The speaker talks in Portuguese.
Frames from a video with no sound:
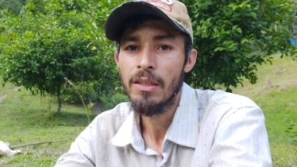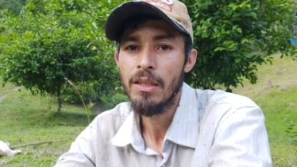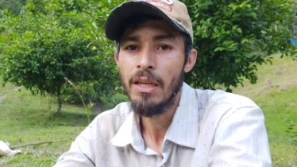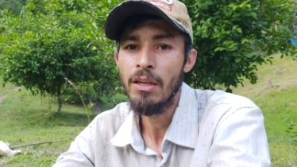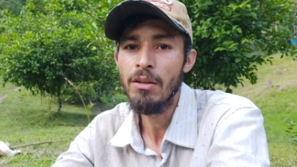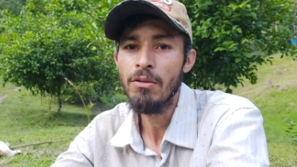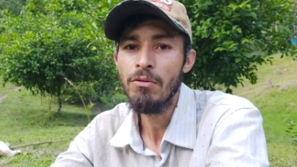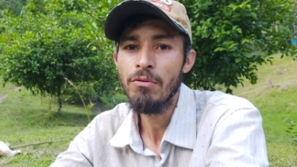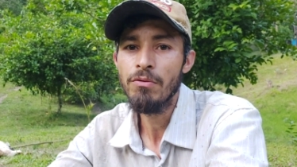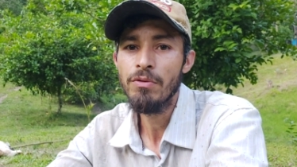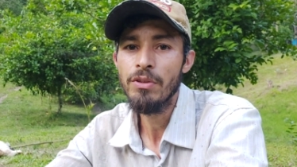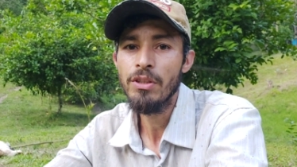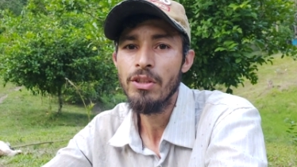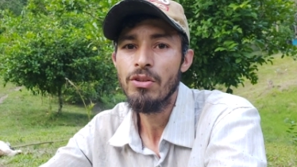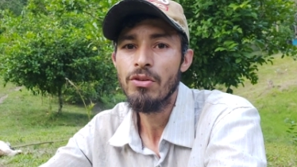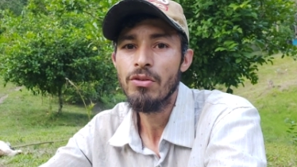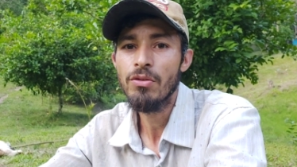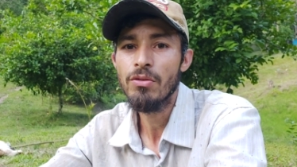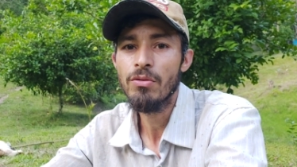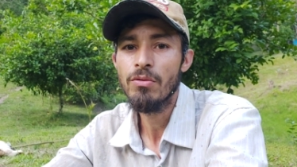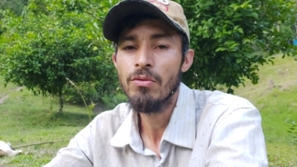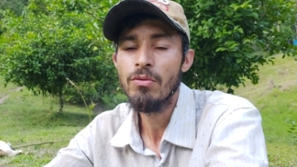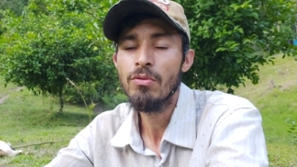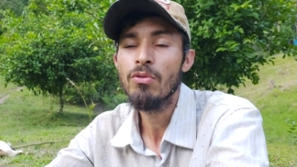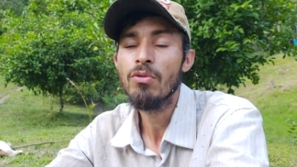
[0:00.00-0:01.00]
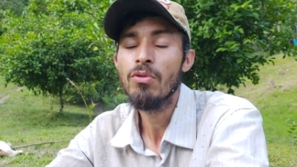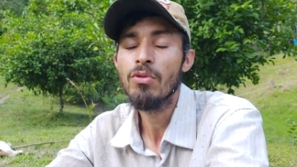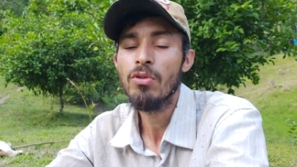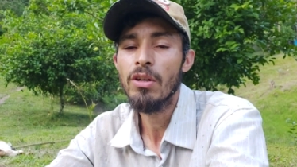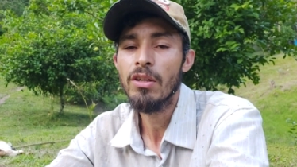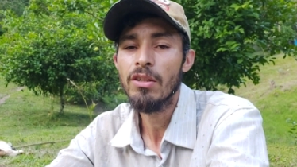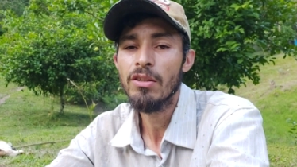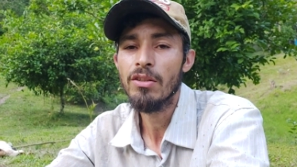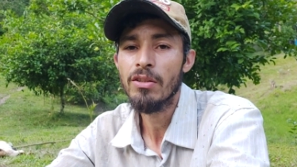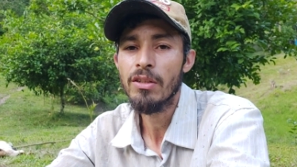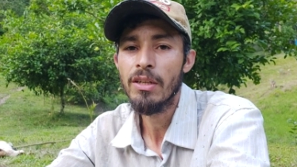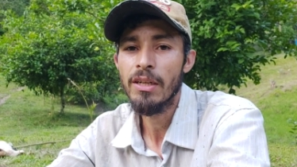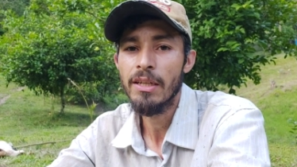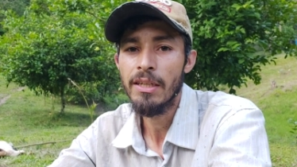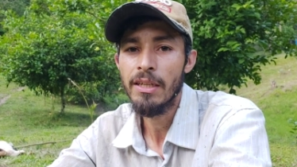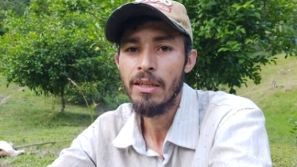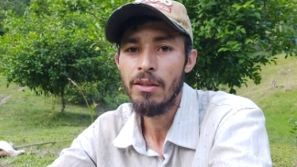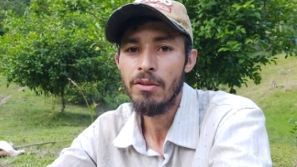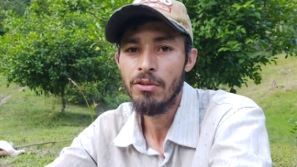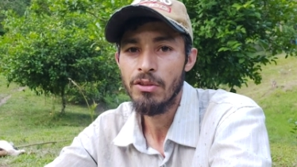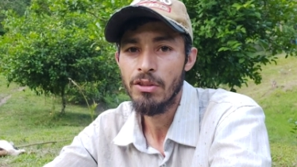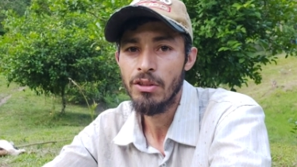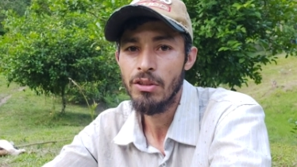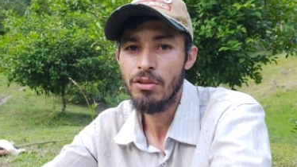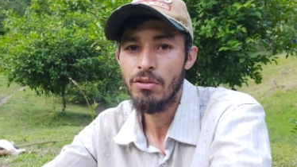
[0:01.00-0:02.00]
Tem um vídeo no nosso
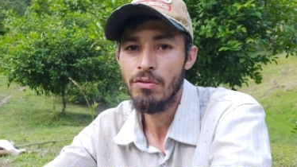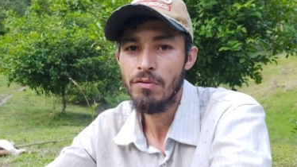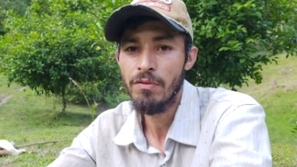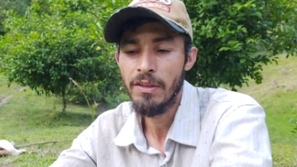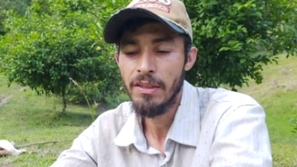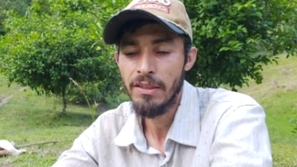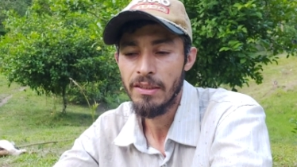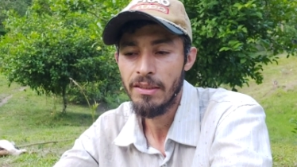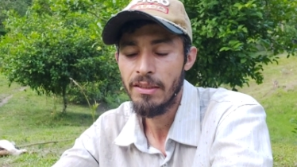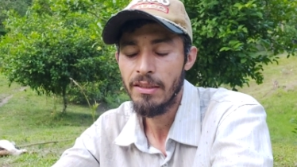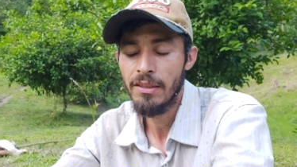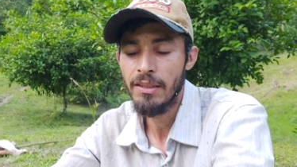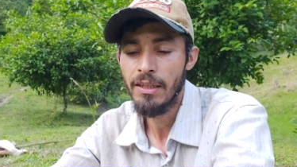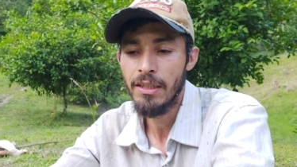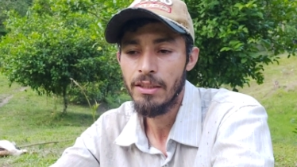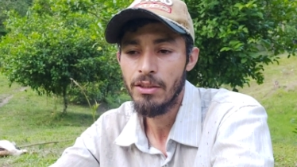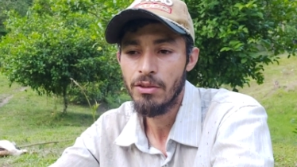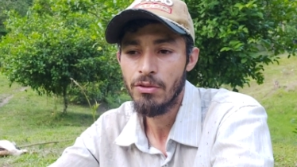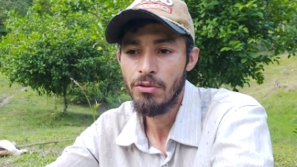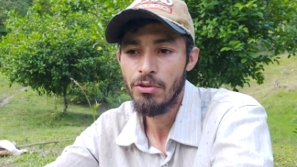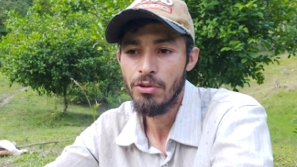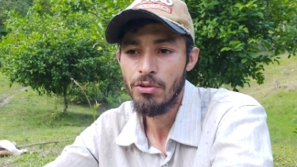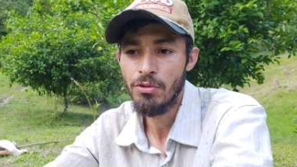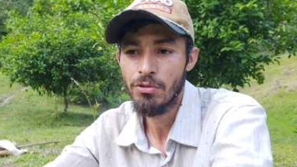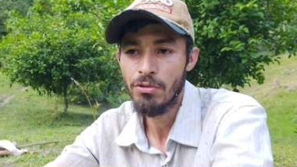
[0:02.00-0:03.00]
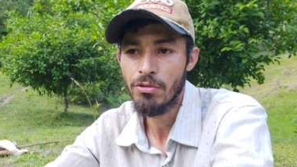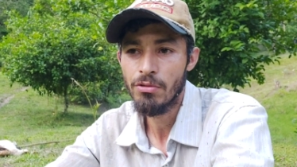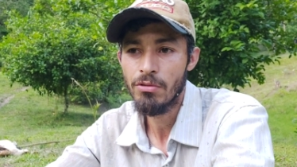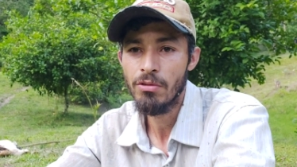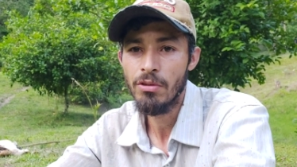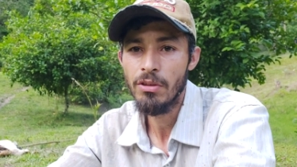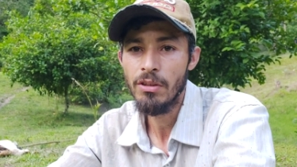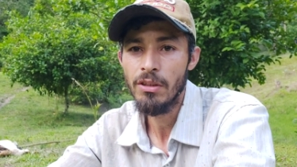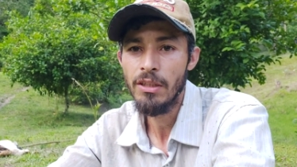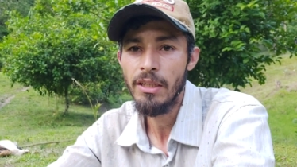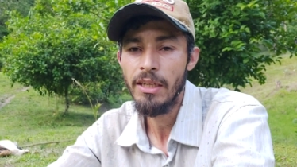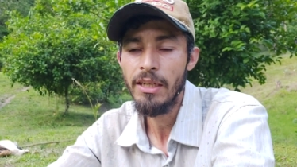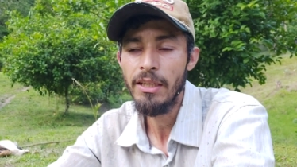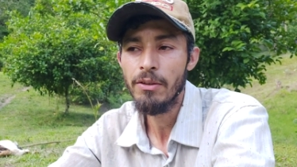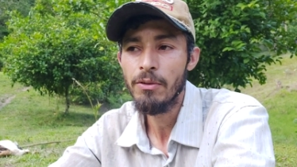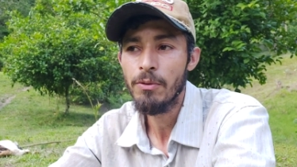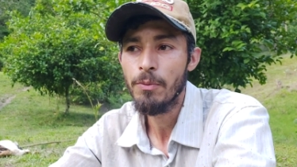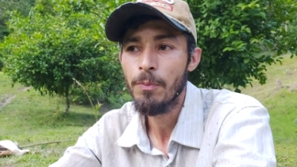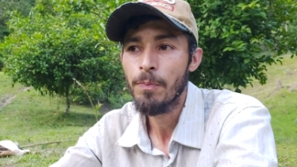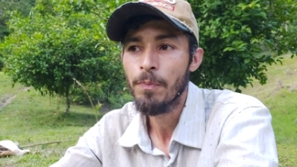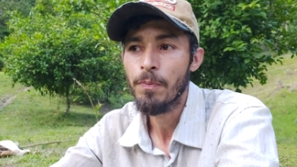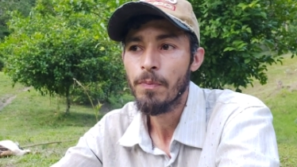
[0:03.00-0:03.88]
canal, se tiver cidade com Gilson Cordeiro,